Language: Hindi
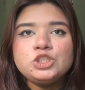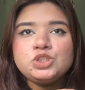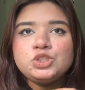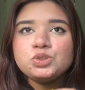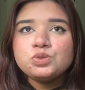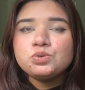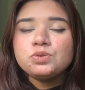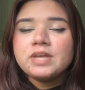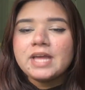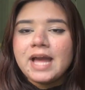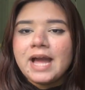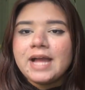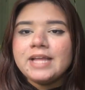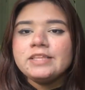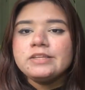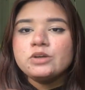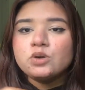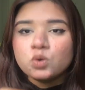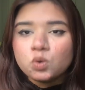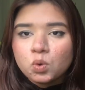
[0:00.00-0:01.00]
यू
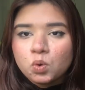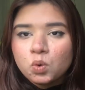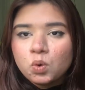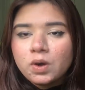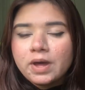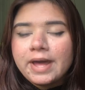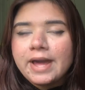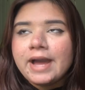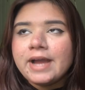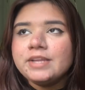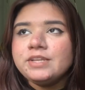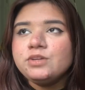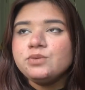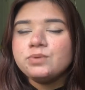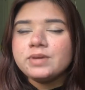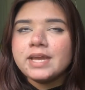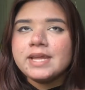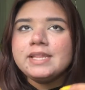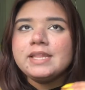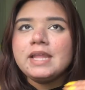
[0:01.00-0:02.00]
कैन गो एंड
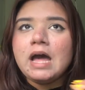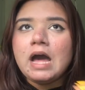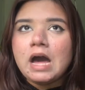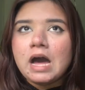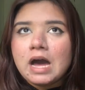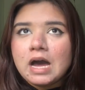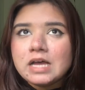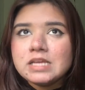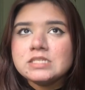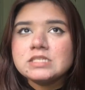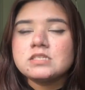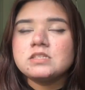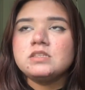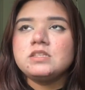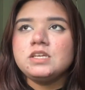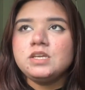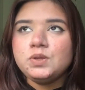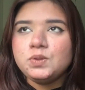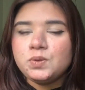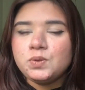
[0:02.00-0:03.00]
यू कैन आस्क
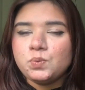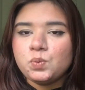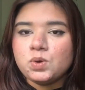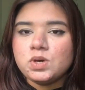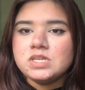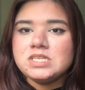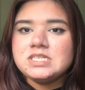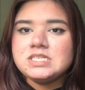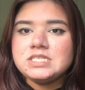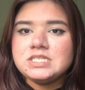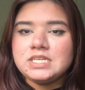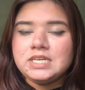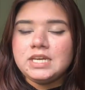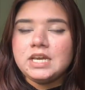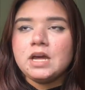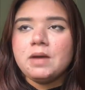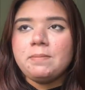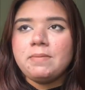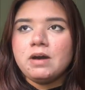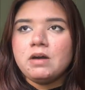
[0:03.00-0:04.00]
द यूनिवर्सिटी
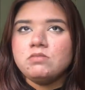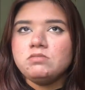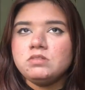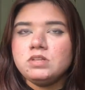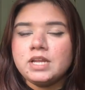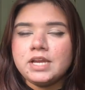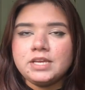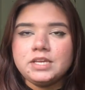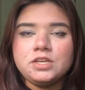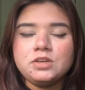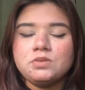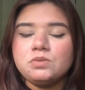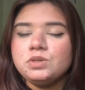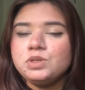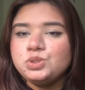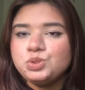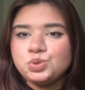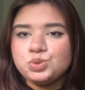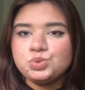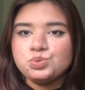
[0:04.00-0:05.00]
अबाउट लाइक
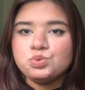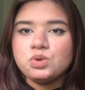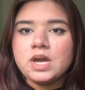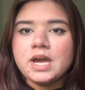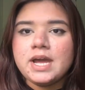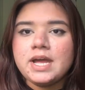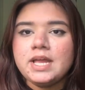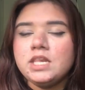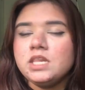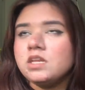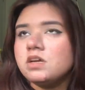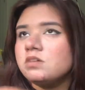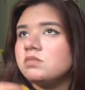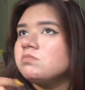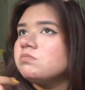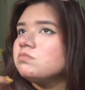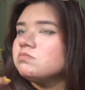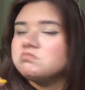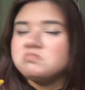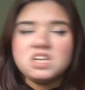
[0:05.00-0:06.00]
योर इशू एंड
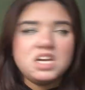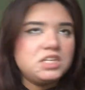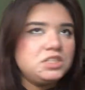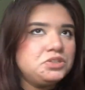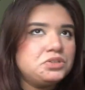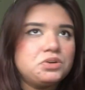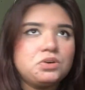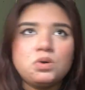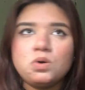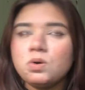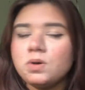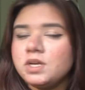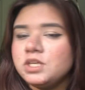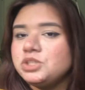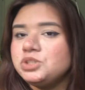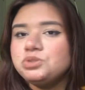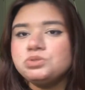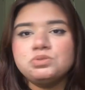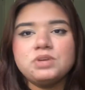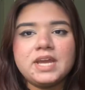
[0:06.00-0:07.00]
एंड योर
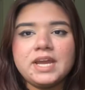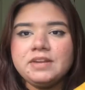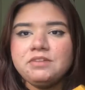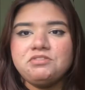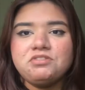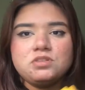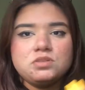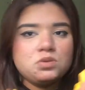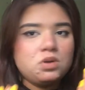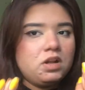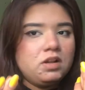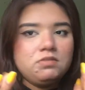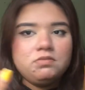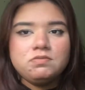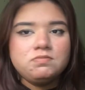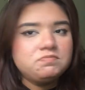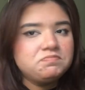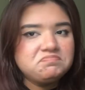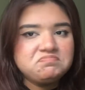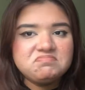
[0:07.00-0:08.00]
इशू कैट रिजॉल्व
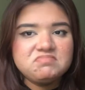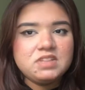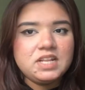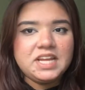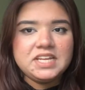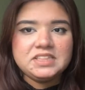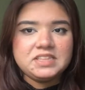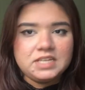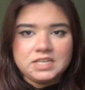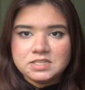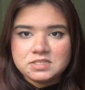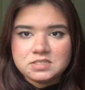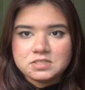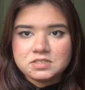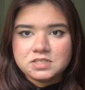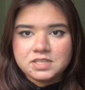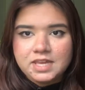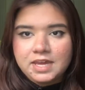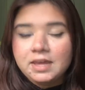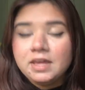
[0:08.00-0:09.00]
लाइक
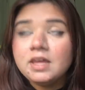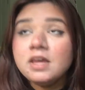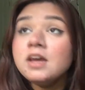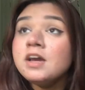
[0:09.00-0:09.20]
दिस ये